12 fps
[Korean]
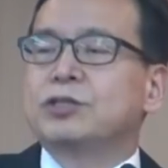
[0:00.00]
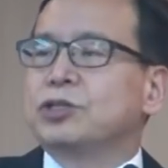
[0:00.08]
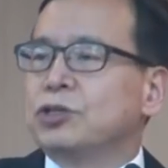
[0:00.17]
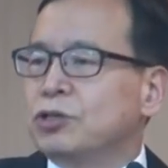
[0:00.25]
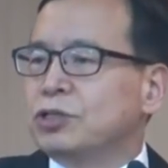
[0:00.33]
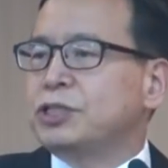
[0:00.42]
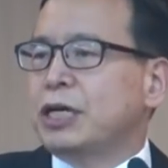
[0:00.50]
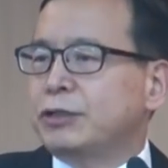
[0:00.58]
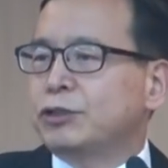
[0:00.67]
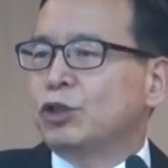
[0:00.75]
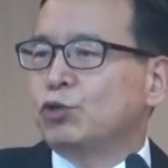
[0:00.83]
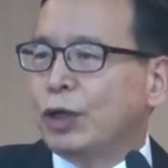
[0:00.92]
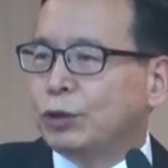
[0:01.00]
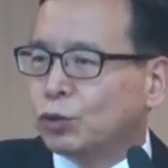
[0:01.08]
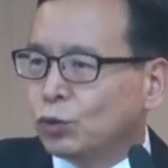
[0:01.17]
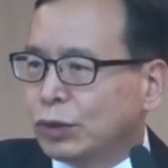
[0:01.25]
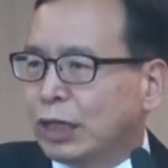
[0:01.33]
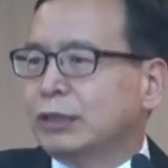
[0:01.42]
적지 않은 경우에
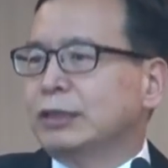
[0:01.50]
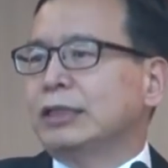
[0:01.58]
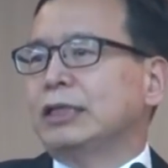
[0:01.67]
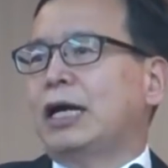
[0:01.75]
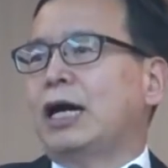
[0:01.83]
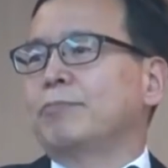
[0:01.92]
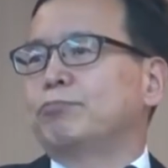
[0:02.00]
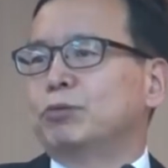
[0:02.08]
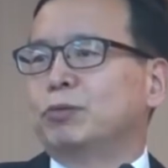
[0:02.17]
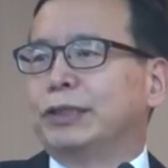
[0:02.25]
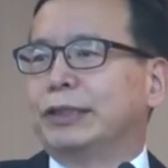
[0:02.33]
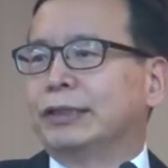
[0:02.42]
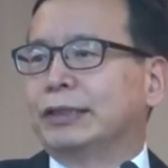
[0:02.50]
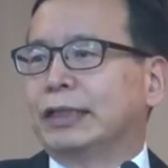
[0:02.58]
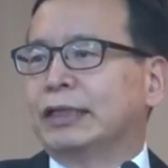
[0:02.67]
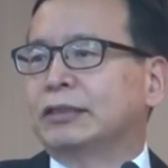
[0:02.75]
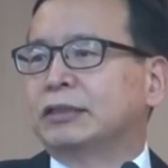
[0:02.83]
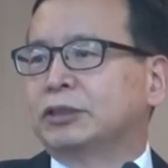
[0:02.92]
또 다른 한 부분이
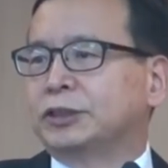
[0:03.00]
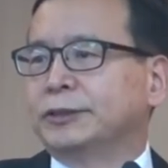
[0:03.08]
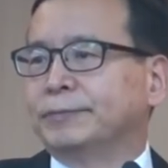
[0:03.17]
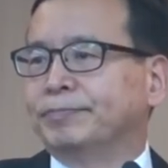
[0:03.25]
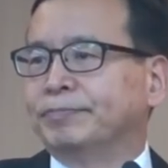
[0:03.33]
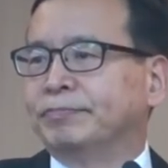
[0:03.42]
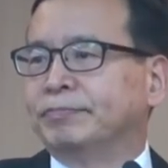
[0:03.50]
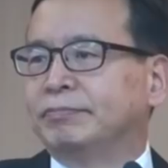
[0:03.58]
있는데 그것은